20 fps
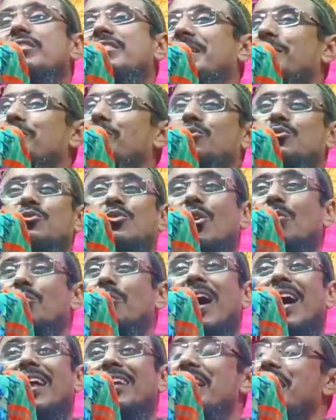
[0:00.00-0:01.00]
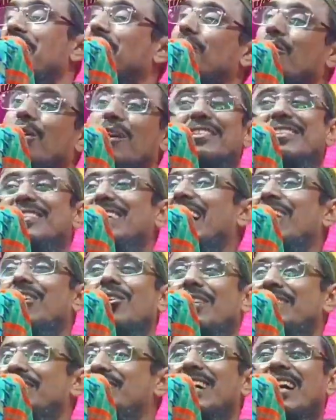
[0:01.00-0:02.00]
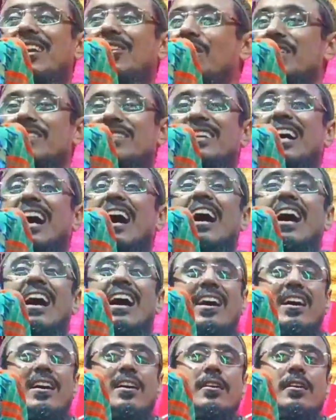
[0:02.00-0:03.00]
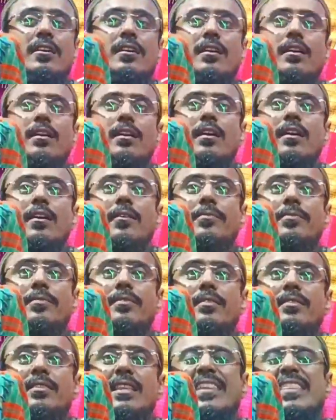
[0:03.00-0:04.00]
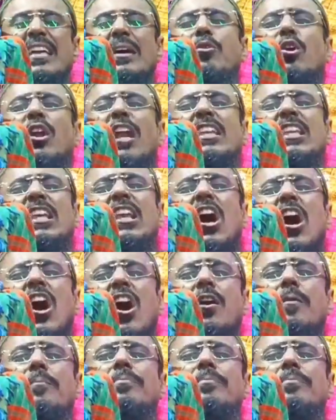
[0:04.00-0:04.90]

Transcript: মরছে মুসলমান লজ্জা লজ্জা লজ্জা দাদা বলে দিল